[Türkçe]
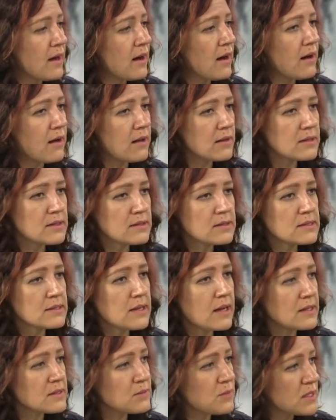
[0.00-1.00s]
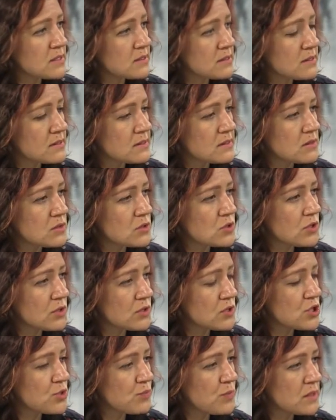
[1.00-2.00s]
aldığınız gaz maskesinin
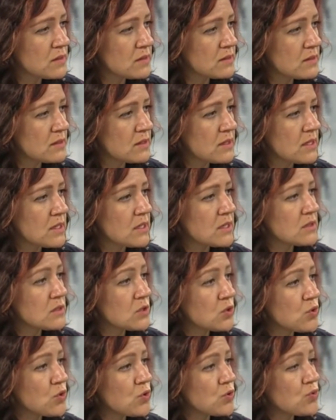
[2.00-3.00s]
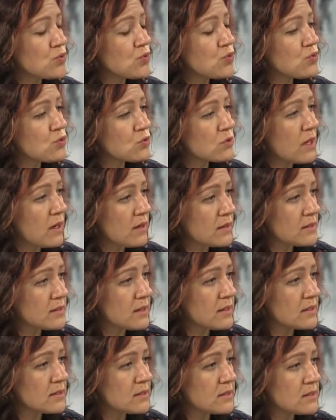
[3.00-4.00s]
çalışmadığını gördüğünüz
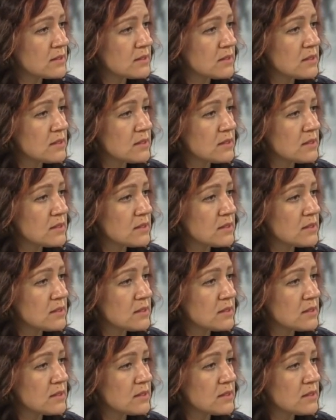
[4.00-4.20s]
anlar,